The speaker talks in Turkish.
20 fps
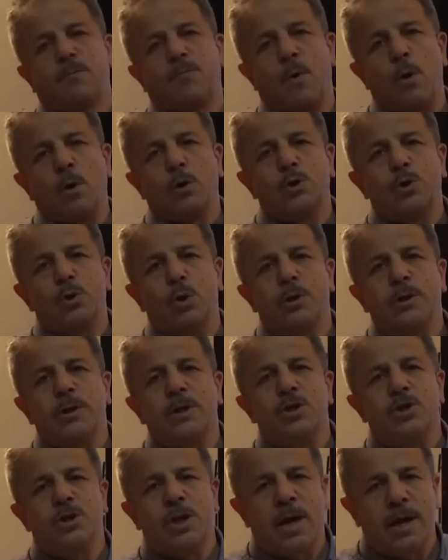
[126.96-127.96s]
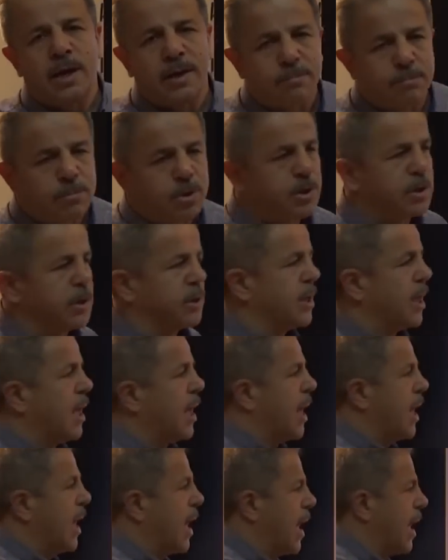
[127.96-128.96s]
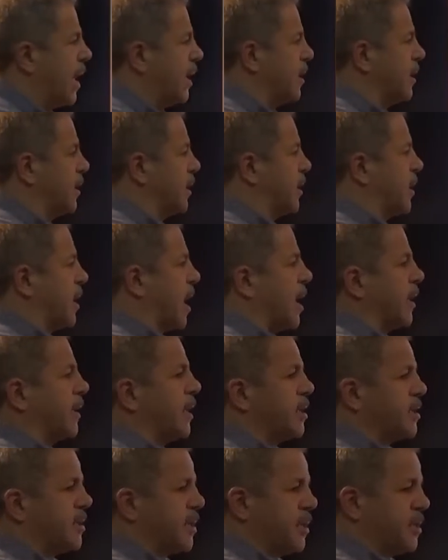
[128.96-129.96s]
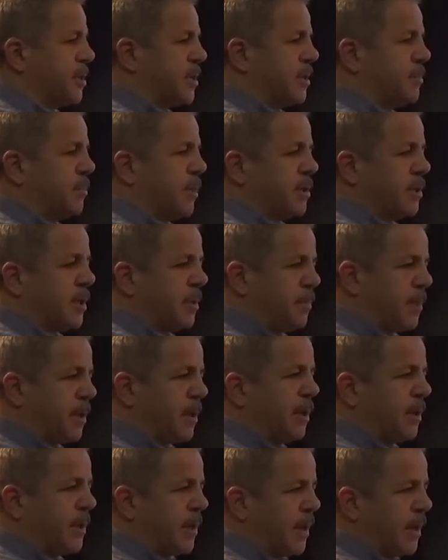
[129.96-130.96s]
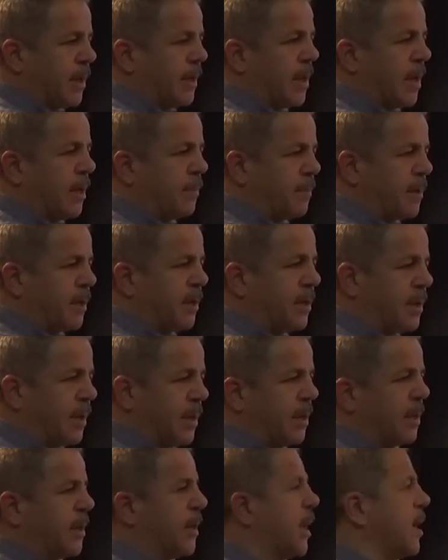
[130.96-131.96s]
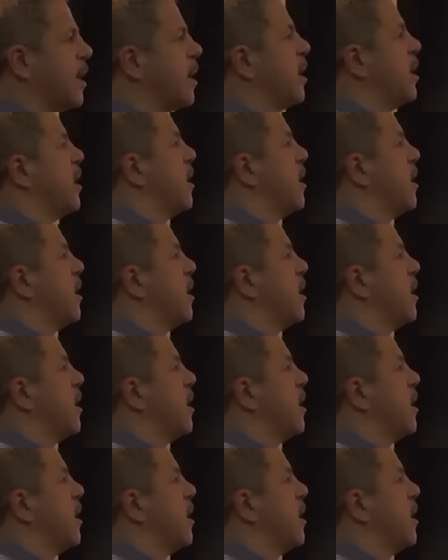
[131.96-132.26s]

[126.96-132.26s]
fonksiyon icra etmiştir. Yani kardeşleştirme işte biri diğerine, biri diğerine